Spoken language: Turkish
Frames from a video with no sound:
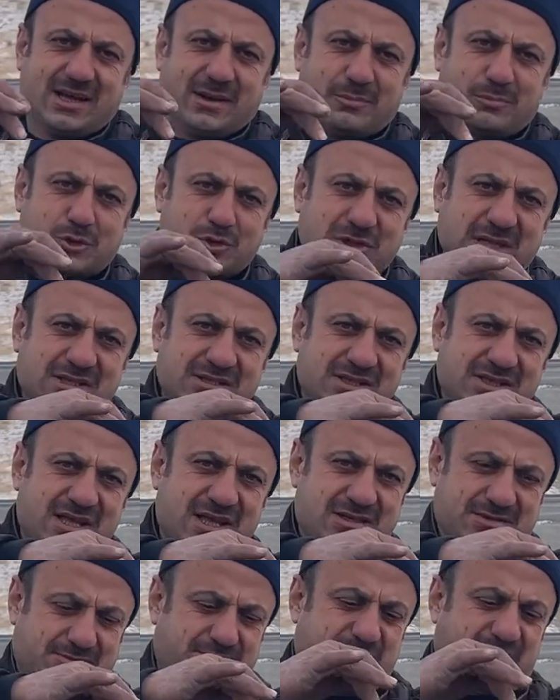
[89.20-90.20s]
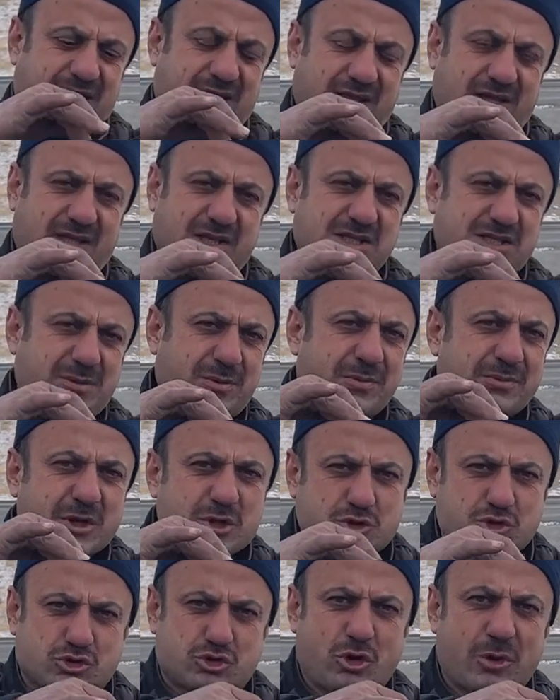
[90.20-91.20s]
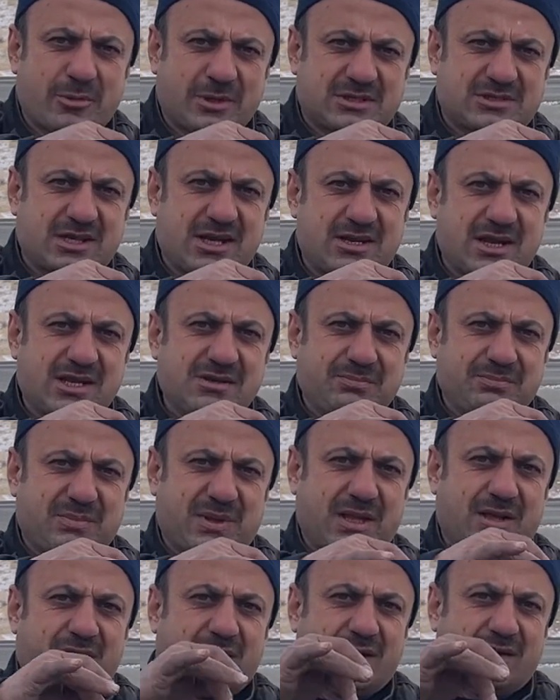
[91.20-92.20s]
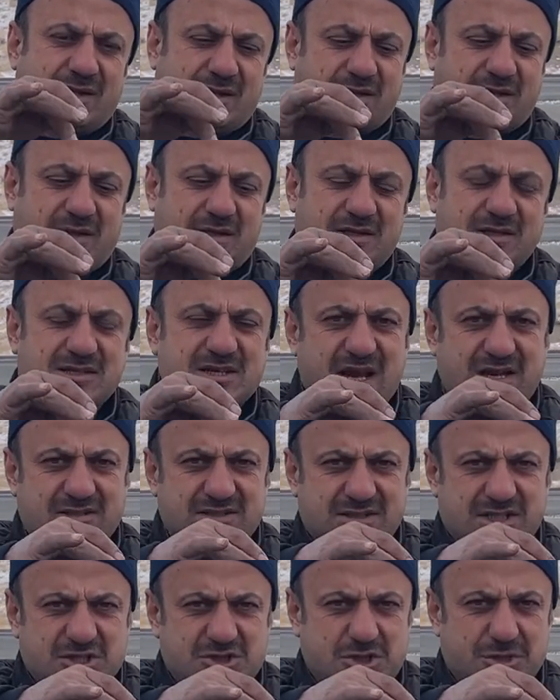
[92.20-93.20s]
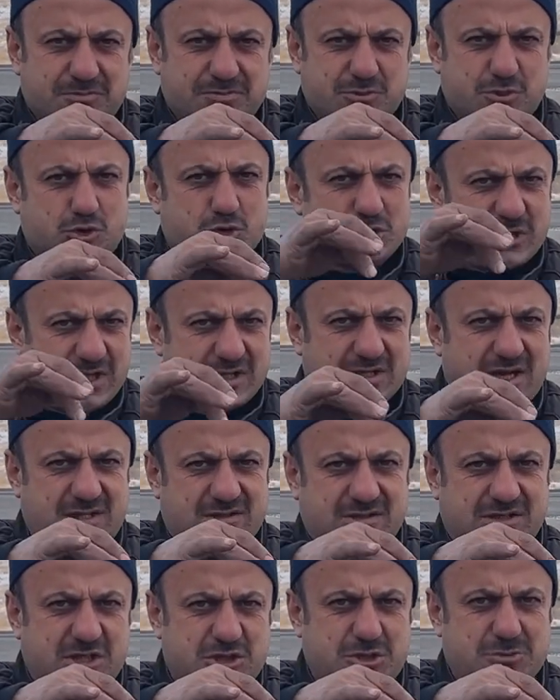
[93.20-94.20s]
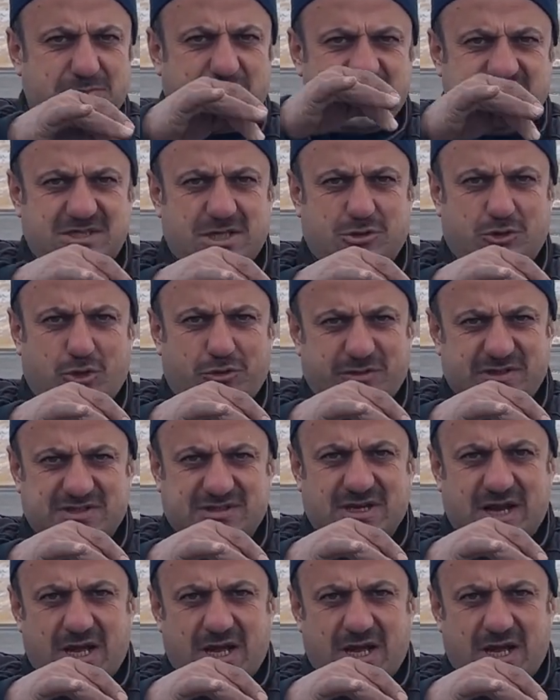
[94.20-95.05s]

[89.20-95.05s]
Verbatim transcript: Buradan giden e, 2500 kilometreyle e, Irak'ı geçip Suriye Irak'ı geçip Basra Körfezi'ne